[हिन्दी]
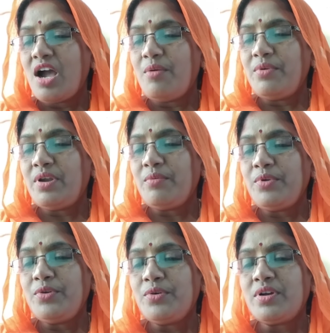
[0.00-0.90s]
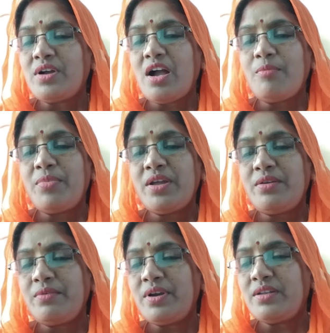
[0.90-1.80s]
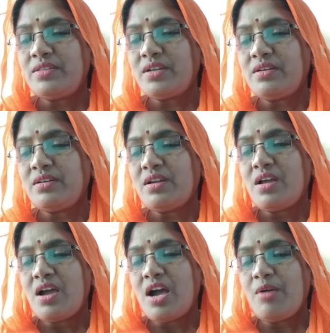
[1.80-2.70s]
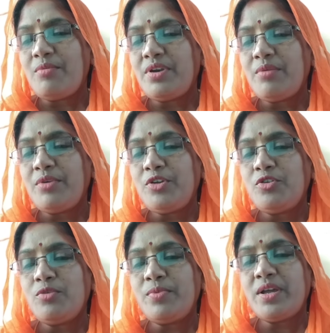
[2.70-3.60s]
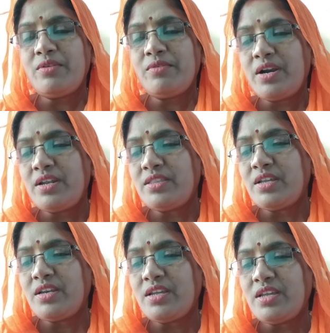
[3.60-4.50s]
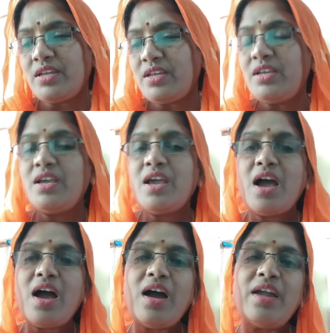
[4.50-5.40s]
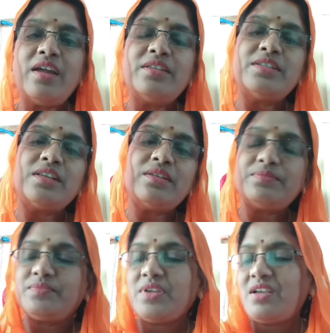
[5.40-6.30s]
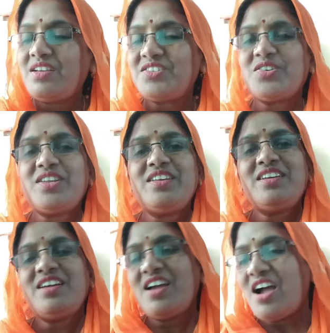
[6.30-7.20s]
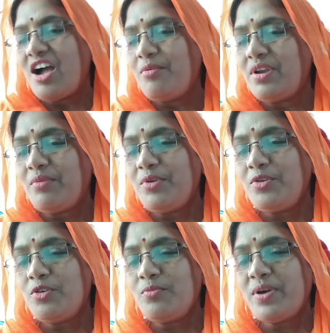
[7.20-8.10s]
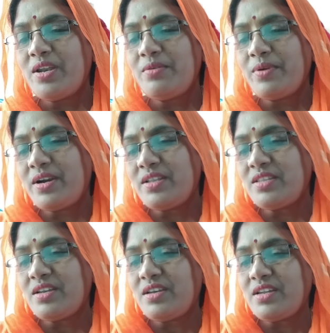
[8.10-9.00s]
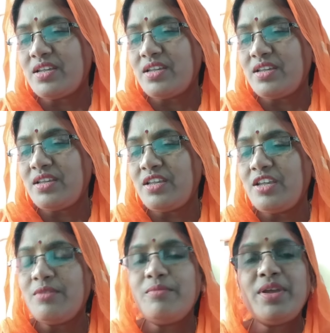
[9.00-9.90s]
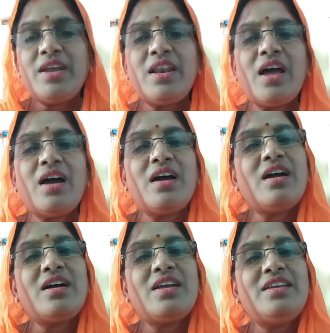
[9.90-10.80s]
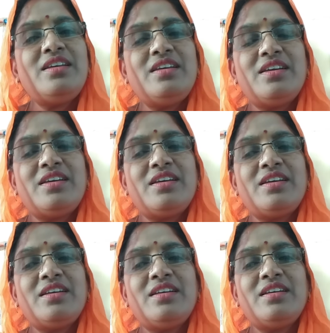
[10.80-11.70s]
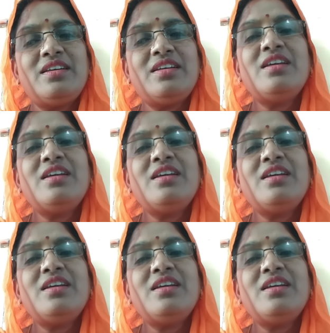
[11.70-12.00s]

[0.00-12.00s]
अब नवयुग का परिवर्तन अब नवयुग परिवर्तन की आया सॉरी अब नवयुग परिवर्तन की बेला आई है